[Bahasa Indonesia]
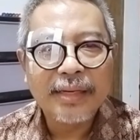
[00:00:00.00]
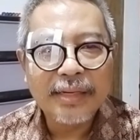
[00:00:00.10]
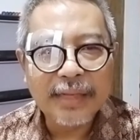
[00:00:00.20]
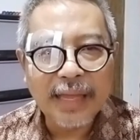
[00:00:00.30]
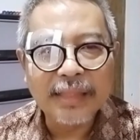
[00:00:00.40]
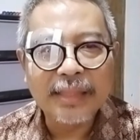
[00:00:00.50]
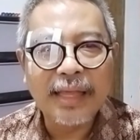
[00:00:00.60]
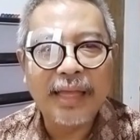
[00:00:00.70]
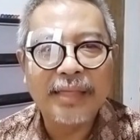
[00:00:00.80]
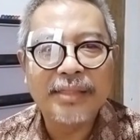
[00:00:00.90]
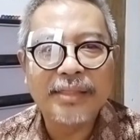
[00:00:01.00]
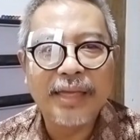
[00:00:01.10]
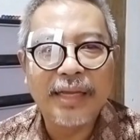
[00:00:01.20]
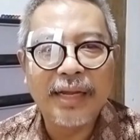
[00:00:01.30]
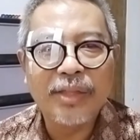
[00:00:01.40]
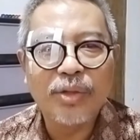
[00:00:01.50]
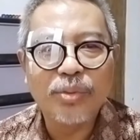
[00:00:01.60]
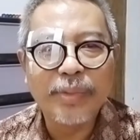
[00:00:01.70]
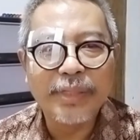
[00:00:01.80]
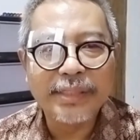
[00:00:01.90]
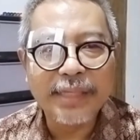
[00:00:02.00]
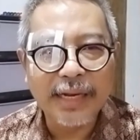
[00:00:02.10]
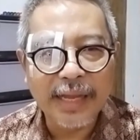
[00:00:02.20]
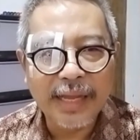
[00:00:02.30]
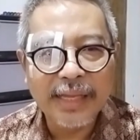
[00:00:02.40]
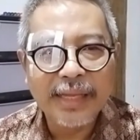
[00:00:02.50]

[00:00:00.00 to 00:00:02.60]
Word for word: data sejarah atau sumber sejarah